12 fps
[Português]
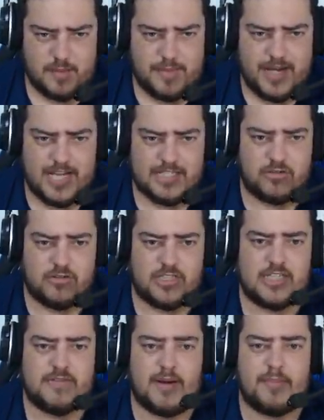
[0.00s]
Mas eu não
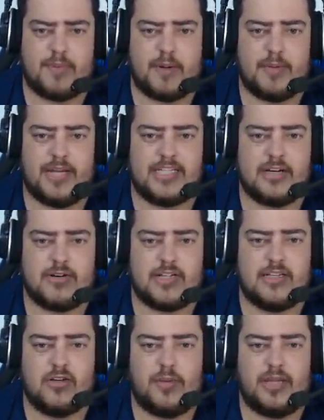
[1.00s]
sei se ele vai permanecer com
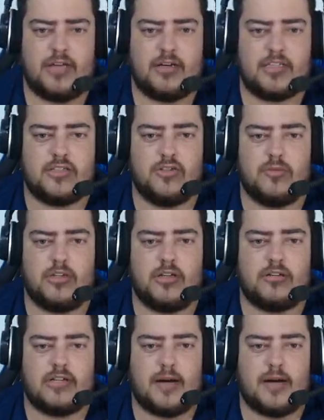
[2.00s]
esse nome não, esse número
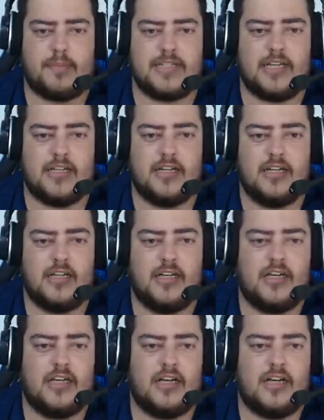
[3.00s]
não, tá rapaziada?
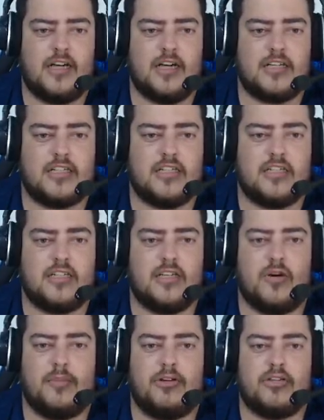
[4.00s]
É, esse, esse,
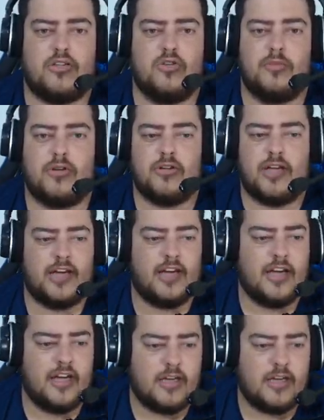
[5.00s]
nome não, esse número, né?